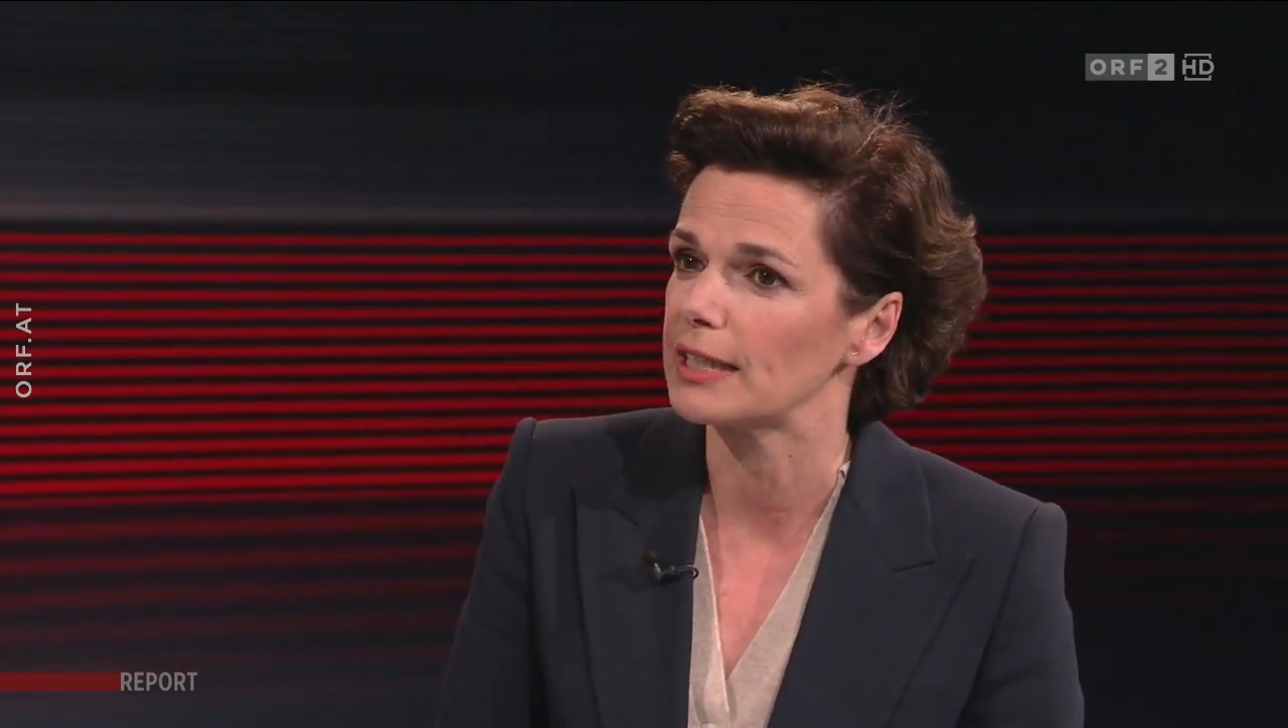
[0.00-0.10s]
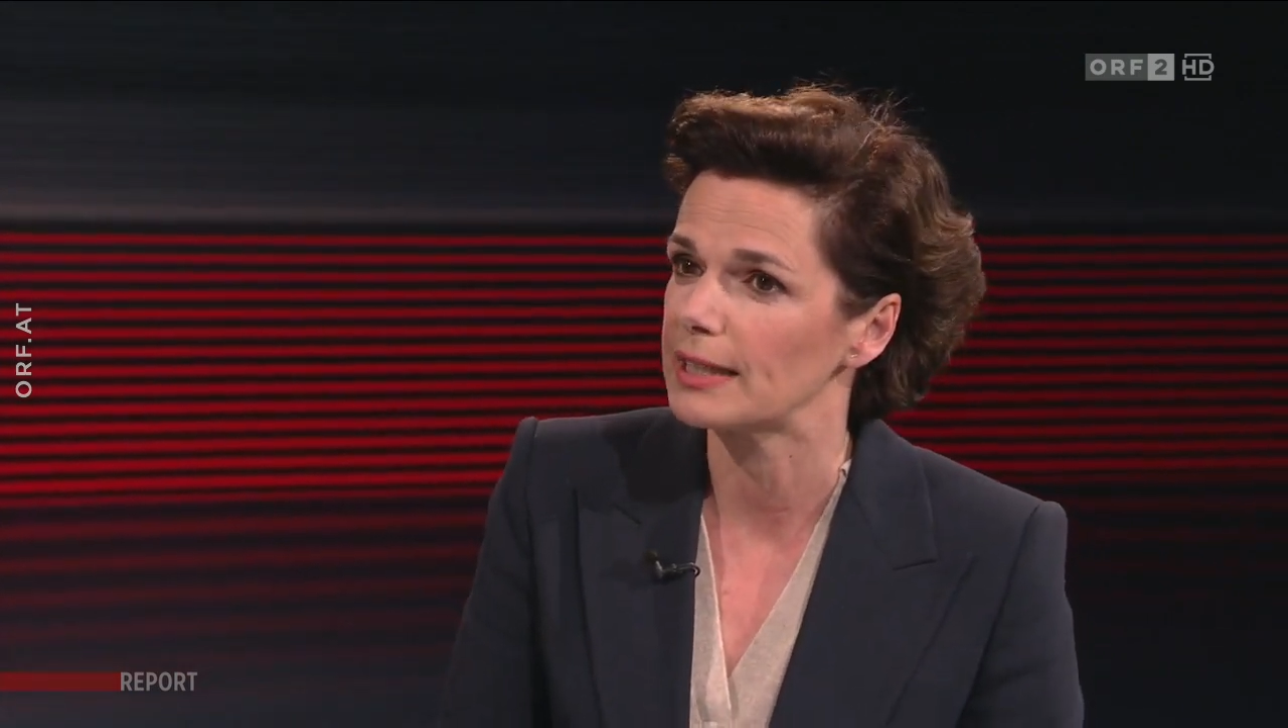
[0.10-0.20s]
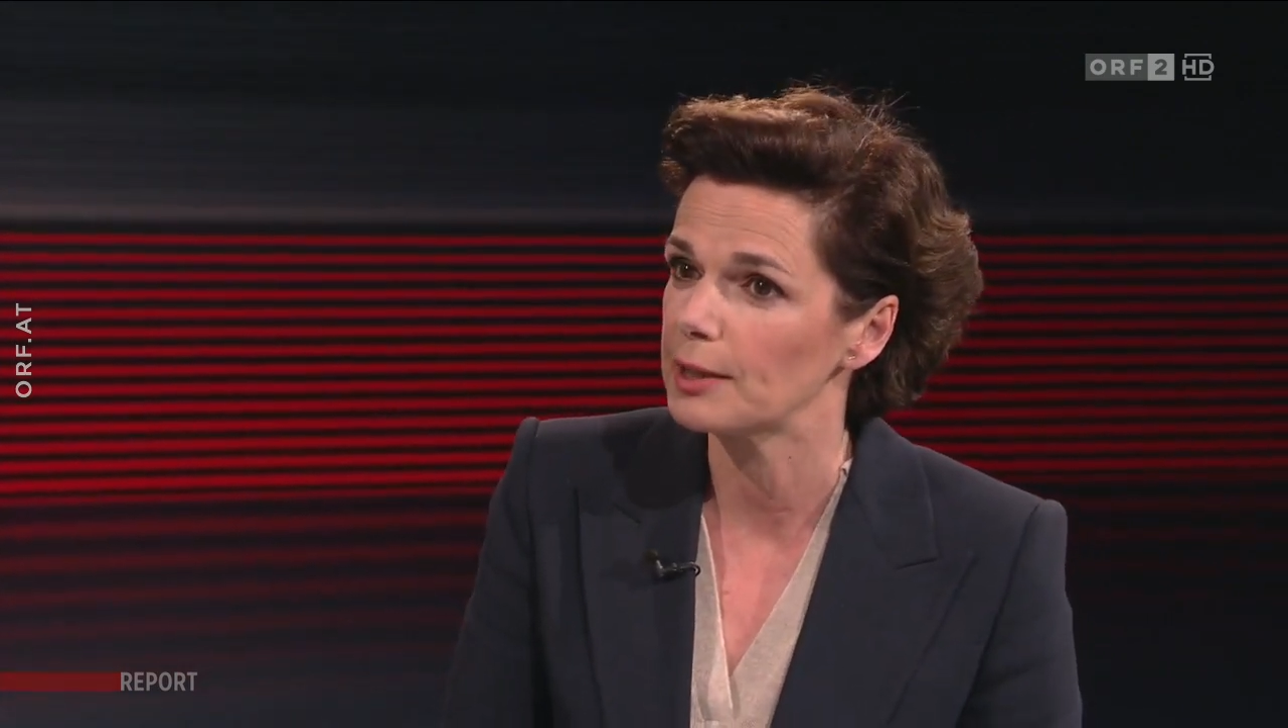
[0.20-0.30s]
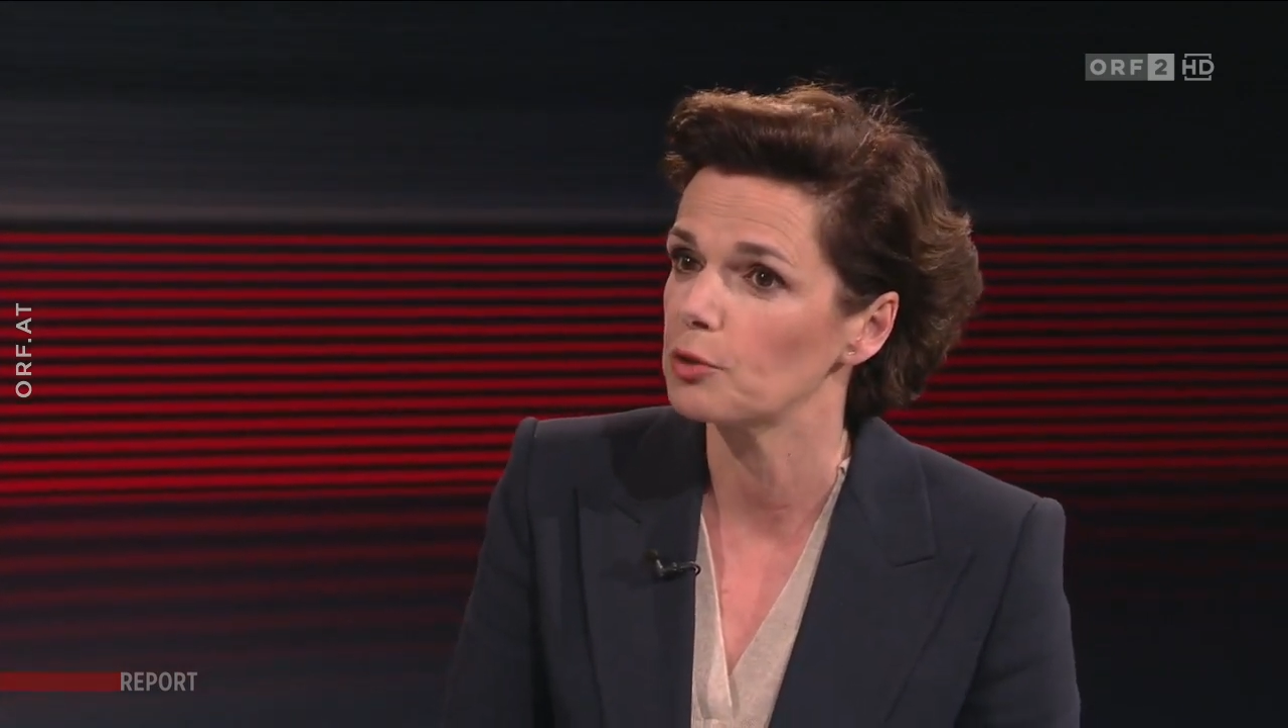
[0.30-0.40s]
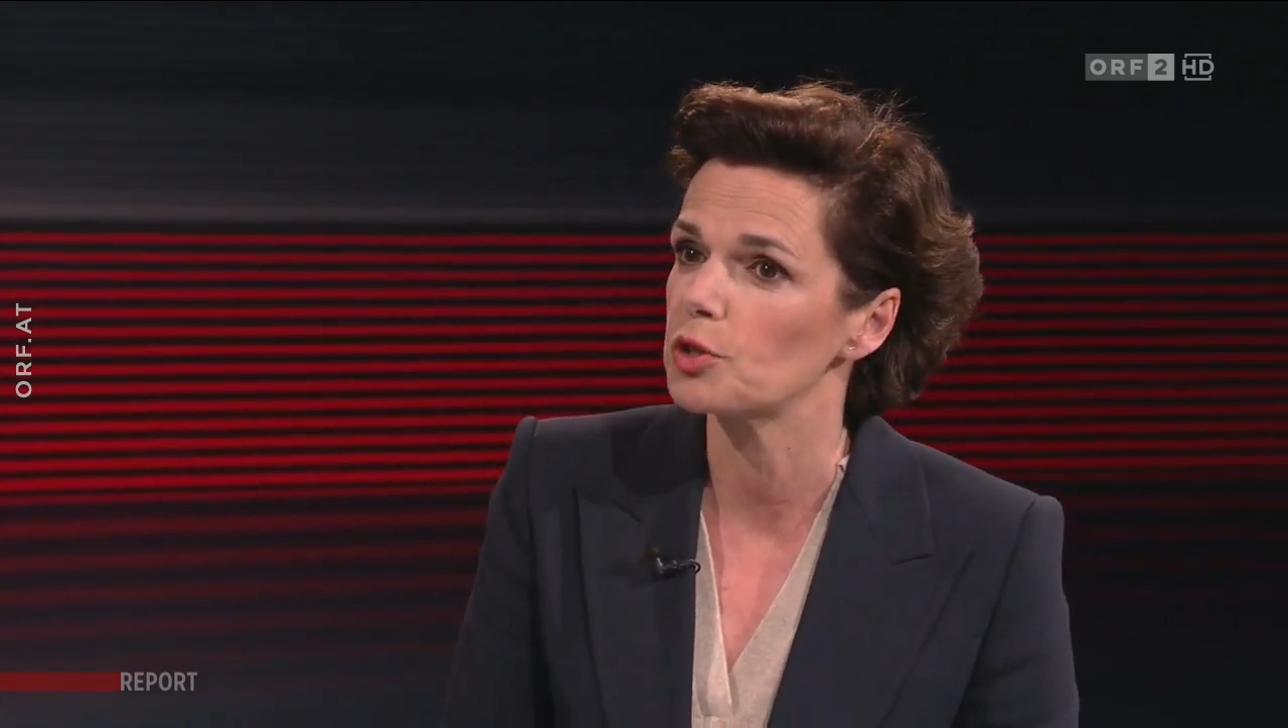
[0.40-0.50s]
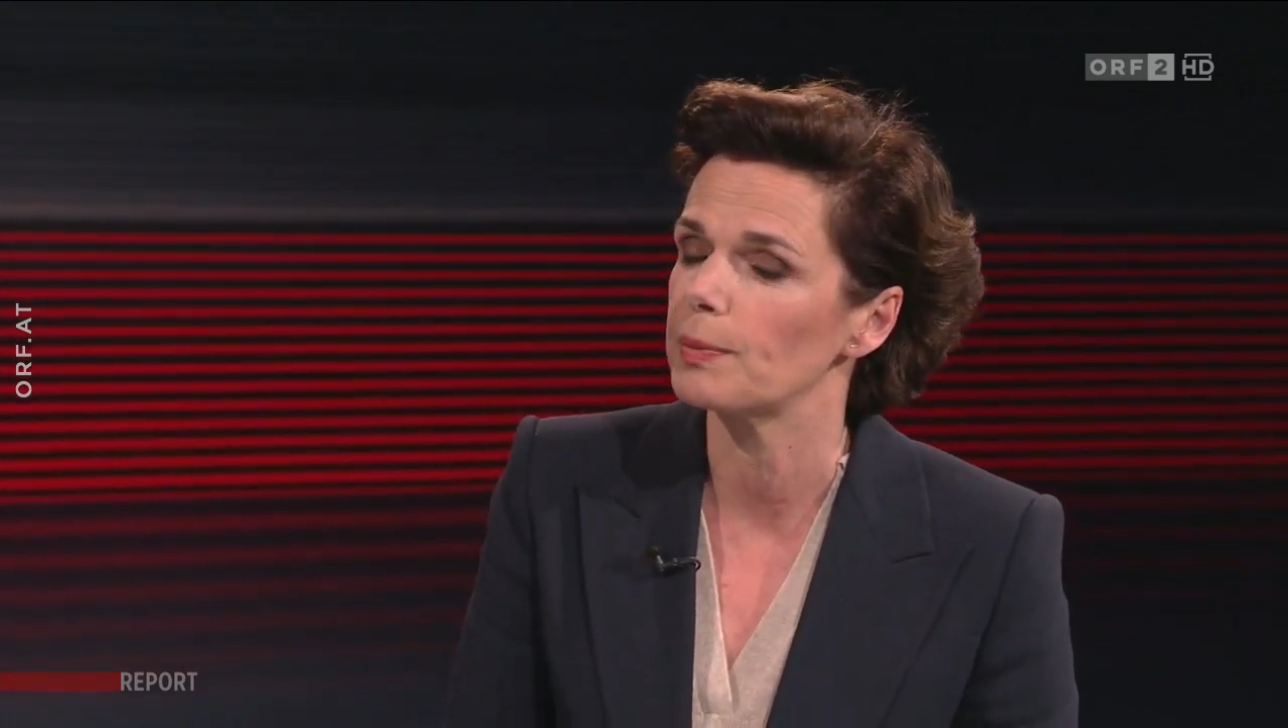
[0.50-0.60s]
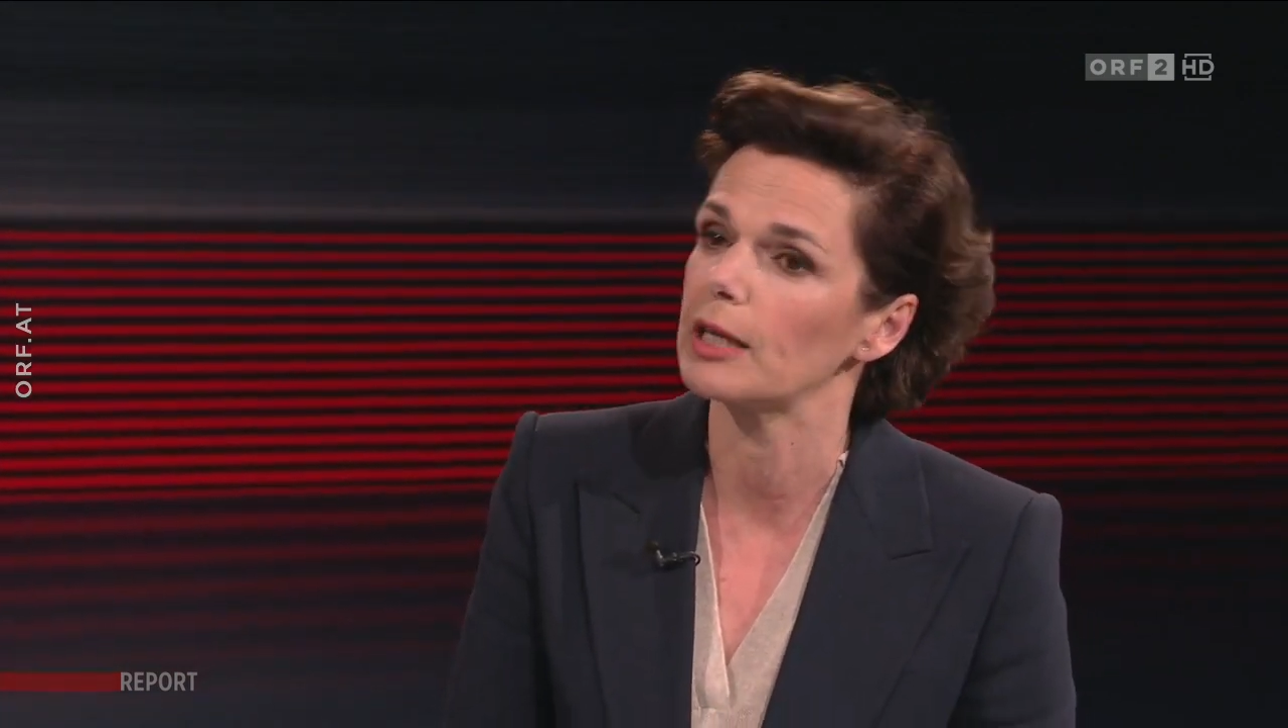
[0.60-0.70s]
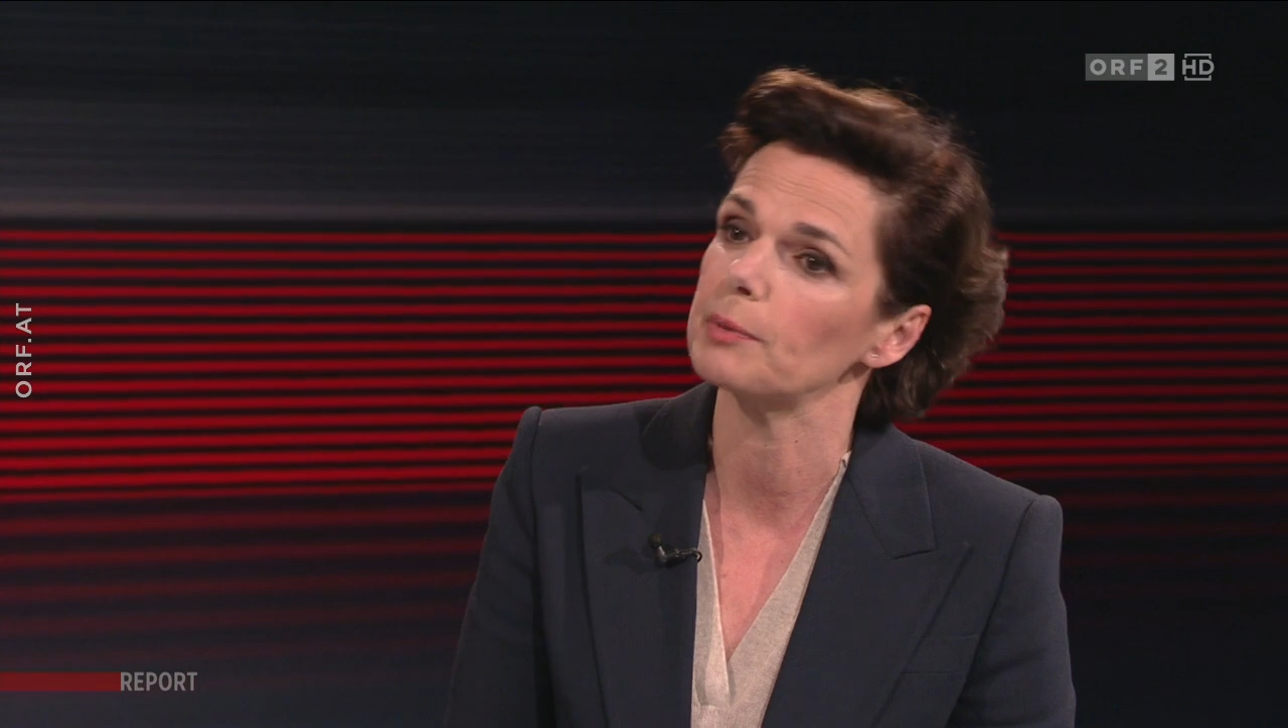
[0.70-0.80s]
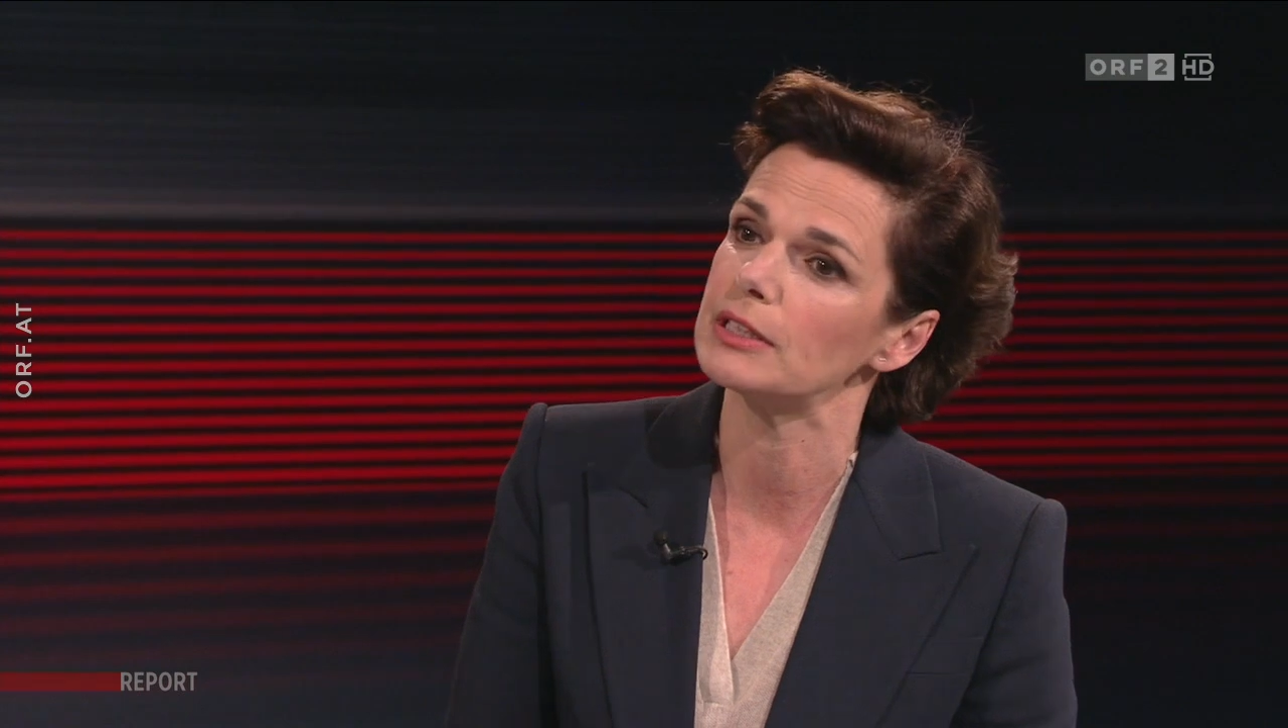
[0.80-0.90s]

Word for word: Regierungsbank